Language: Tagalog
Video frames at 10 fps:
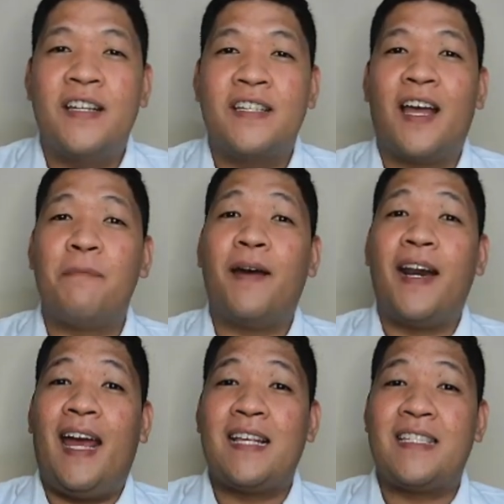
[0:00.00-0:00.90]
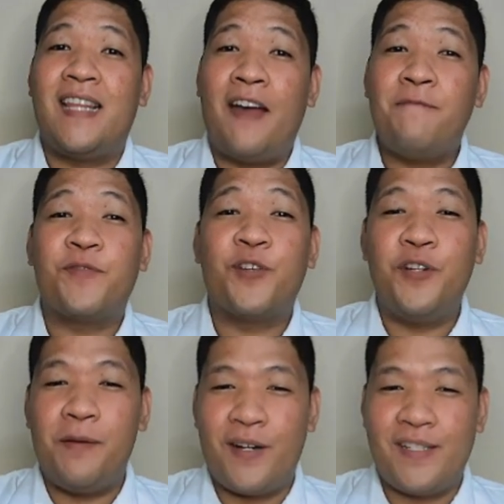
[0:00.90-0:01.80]
sa kaparehas na
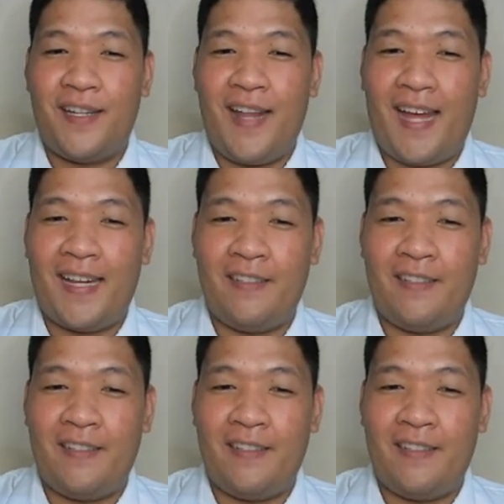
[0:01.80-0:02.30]
universidad.